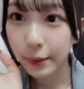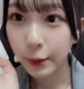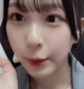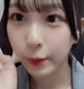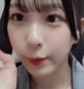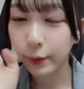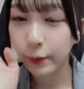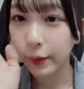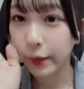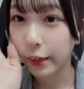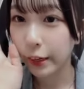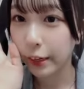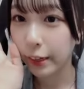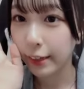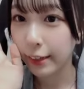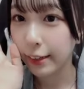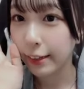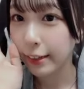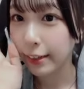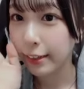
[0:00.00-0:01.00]
今日は
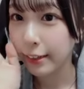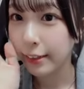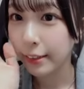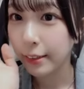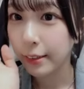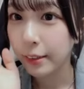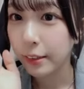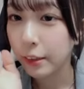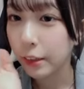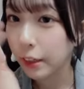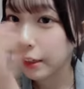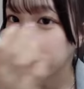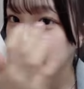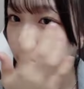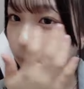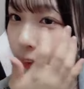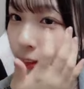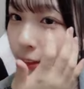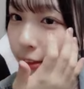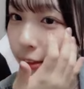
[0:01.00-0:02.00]
なんか
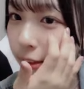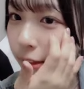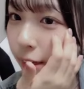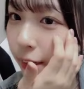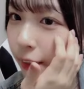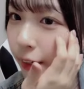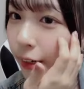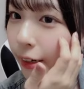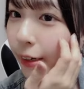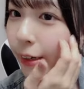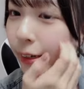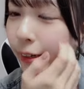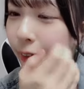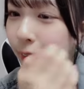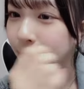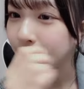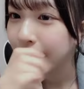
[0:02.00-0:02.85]
夏だから